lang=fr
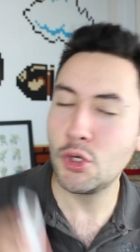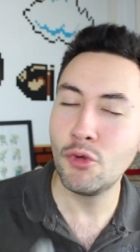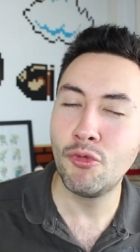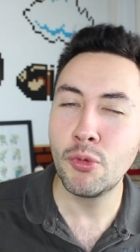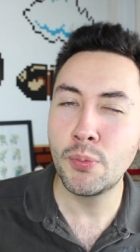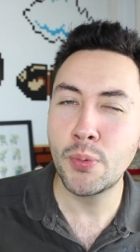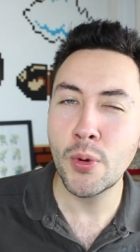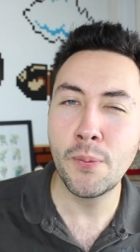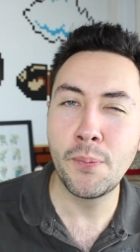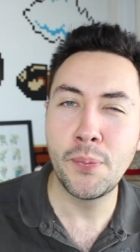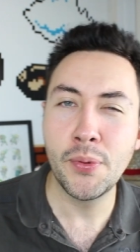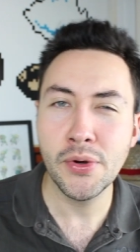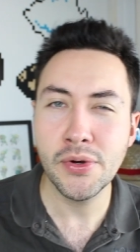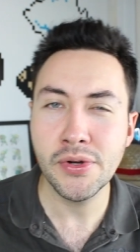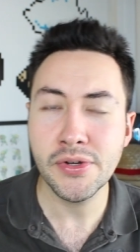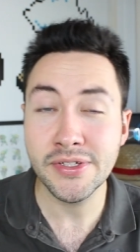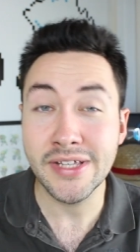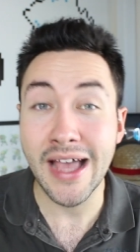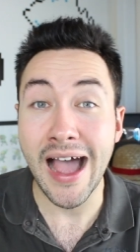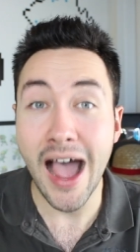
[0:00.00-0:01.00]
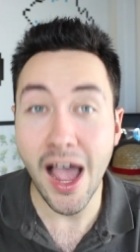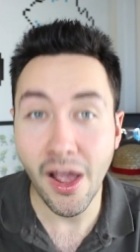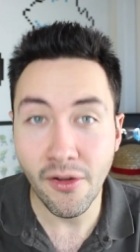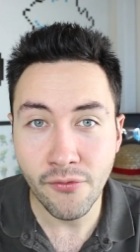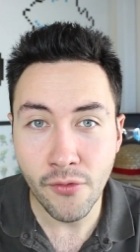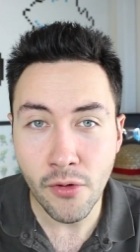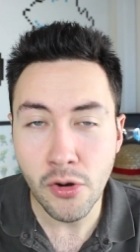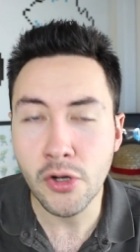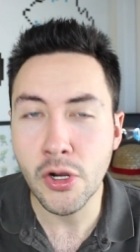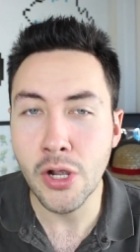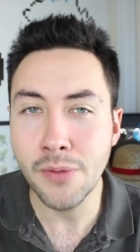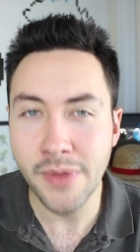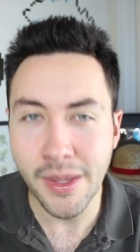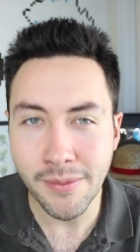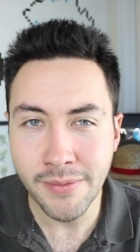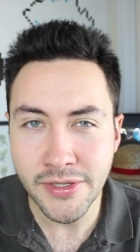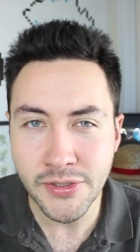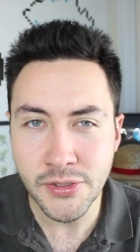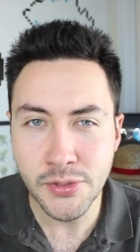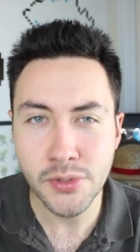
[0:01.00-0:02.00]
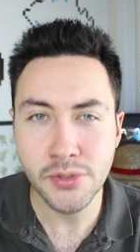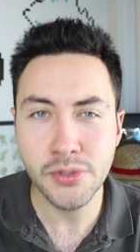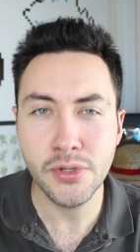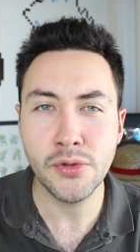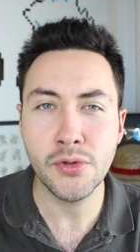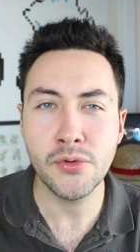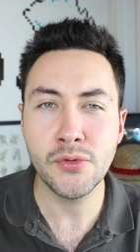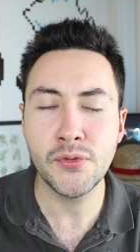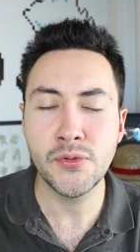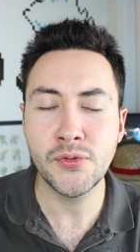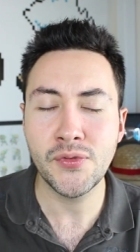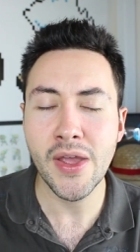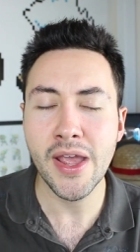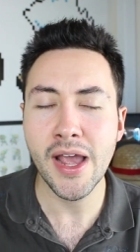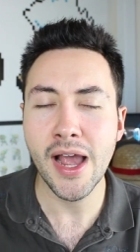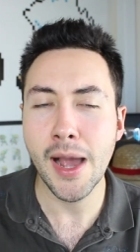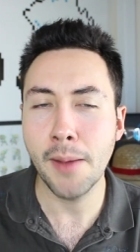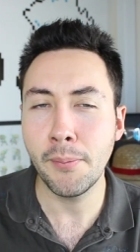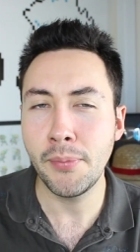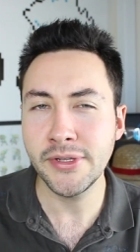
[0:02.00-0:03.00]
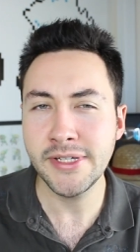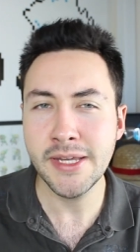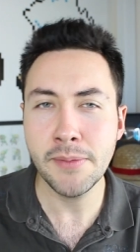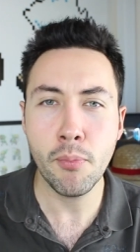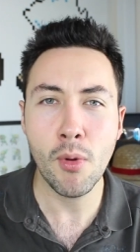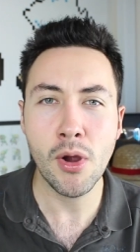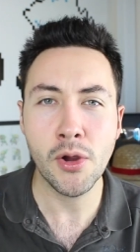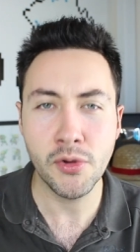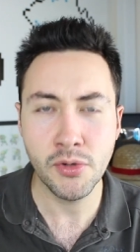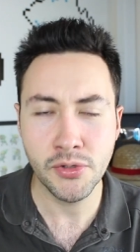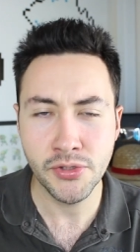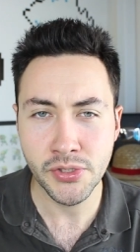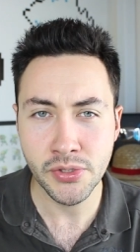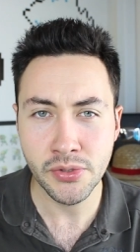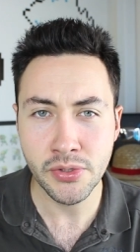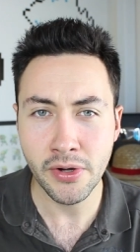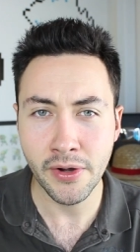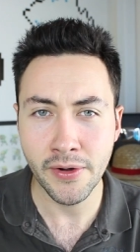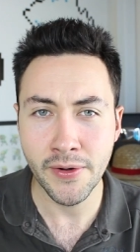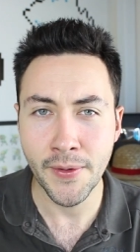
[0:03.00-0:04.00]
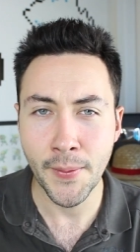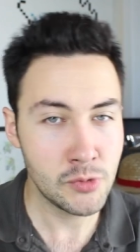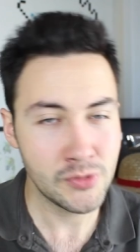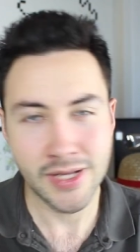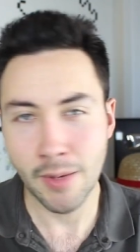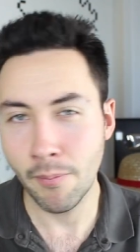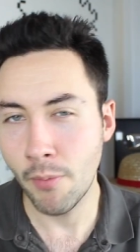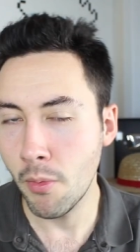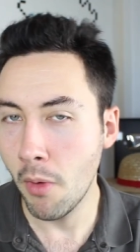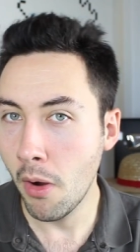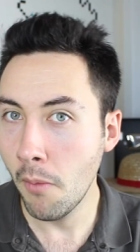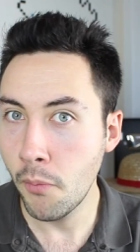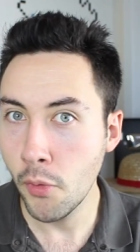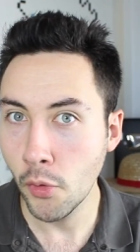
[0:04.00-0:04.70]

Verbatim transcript: je vous propose, avant, comme d'habitude, de vous faire un petit point culture, tout simplement